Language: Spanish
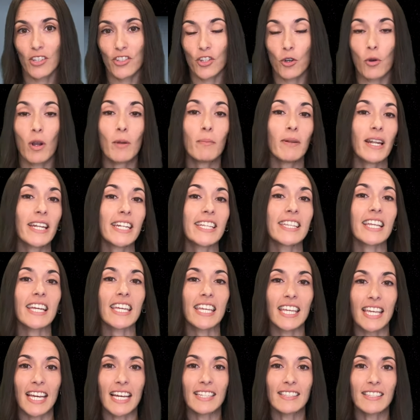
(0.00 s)
Llegó al planeta
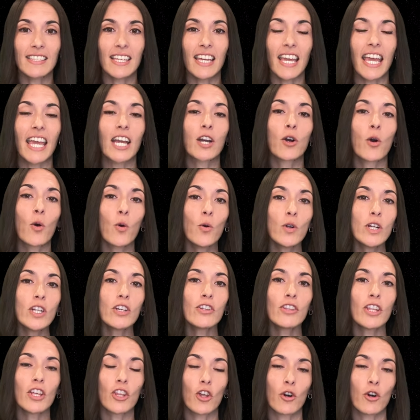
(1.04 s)
gigante en julio de